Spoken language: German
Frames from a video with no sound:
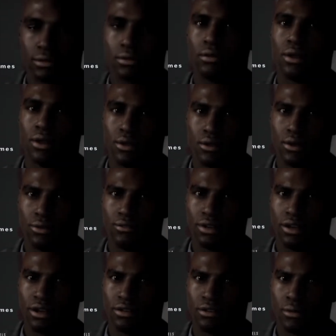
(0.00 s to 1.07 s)
weiß nicht, ob
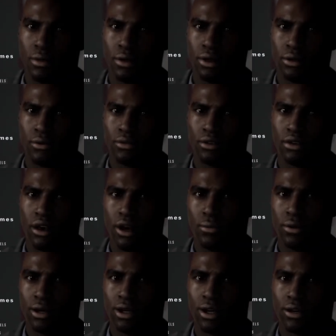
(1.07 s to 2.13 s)
Detective Marnie der
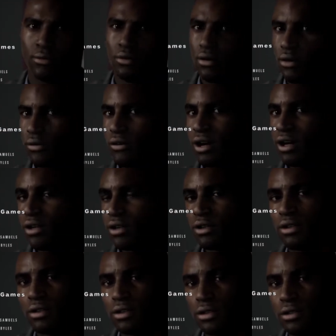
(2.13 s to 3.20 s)
Trapper war. Kann's nicht beweisen.